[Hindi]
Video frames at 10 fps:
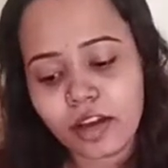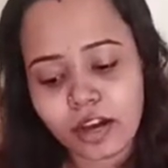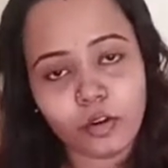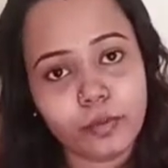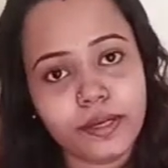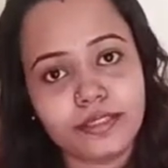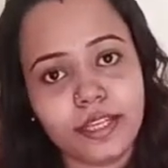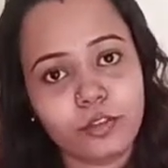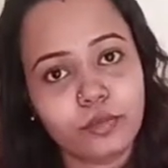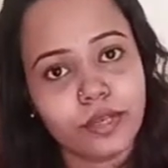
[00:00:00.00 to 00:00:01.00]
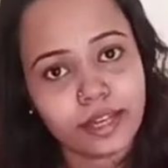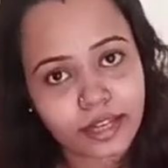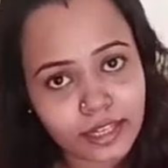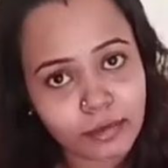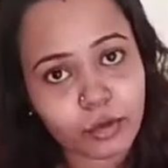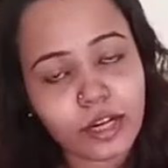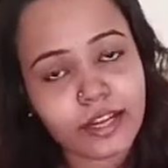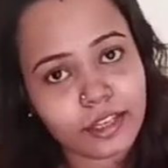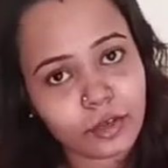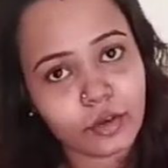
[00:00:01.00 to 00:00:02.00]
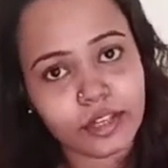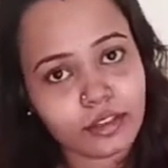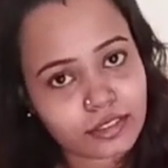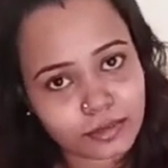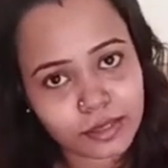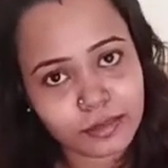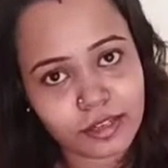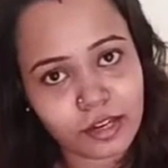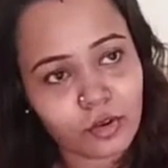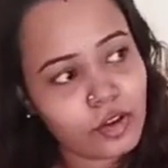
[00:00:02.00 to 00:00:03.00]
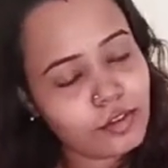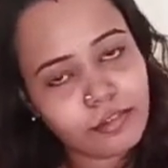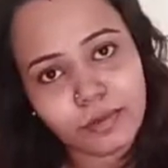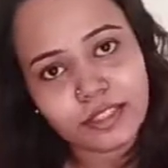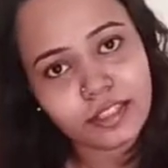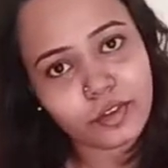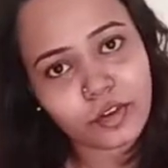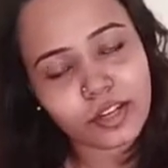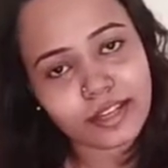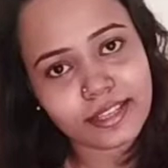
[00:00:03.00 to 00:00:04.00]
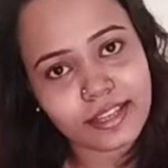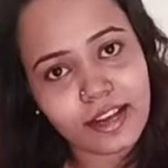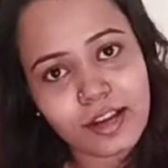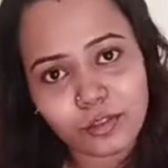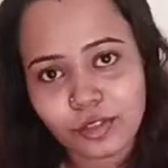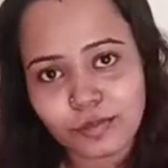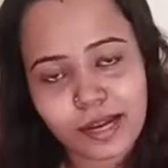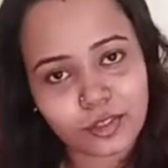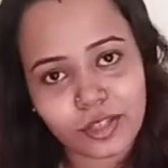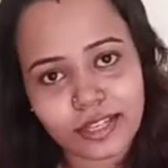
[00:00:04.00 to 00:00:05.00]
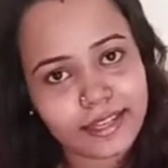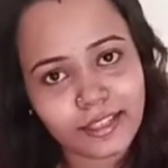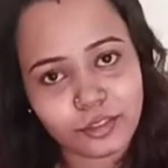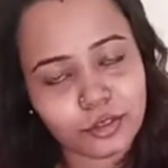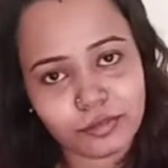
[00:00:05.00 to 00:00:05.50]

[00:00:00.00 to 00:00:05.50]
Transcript: और ऊपर से तुमने कल ही बोला कि रोटी और सब्जी बनाओ फिर मछली की ऑर्डर किया तो इस बात को लेके